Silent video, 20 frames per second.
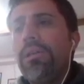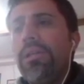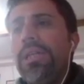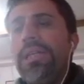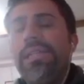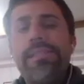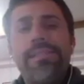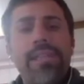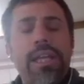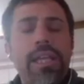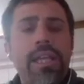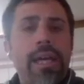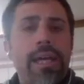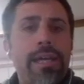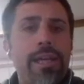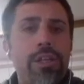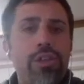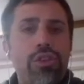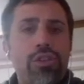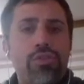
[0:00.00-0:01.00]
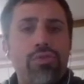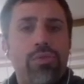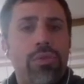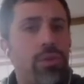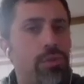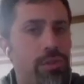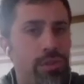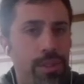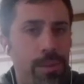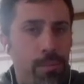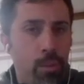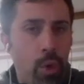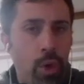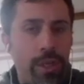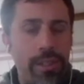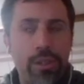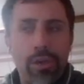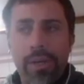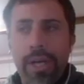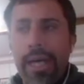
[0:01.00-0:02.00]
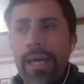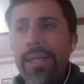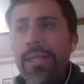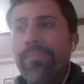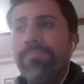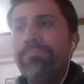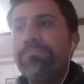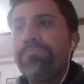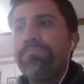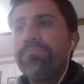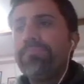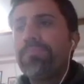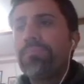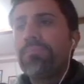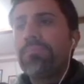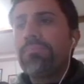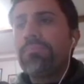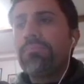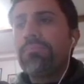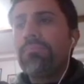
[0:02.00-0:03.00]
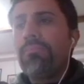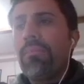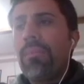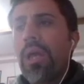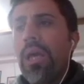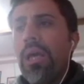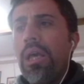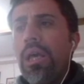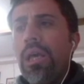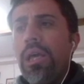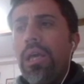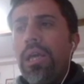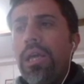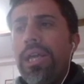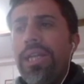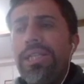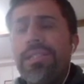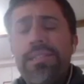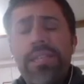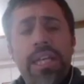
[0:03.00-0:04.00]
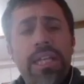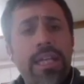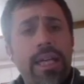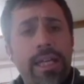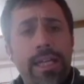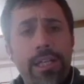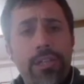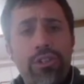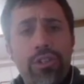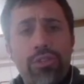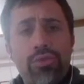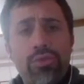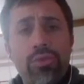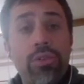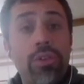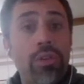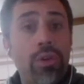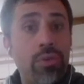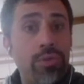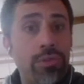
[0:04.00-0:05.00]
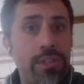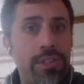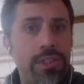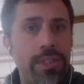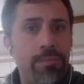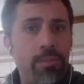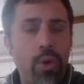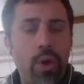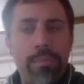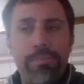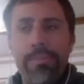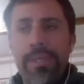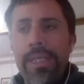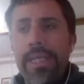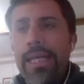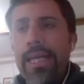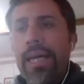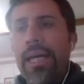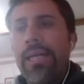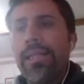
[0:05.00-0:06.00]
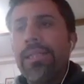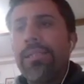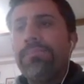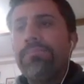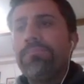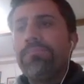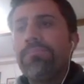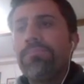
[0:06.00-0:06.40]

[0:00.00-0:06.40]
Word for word: insegna che Gesù non si può adorare, insegna che Gesù non si può pregare,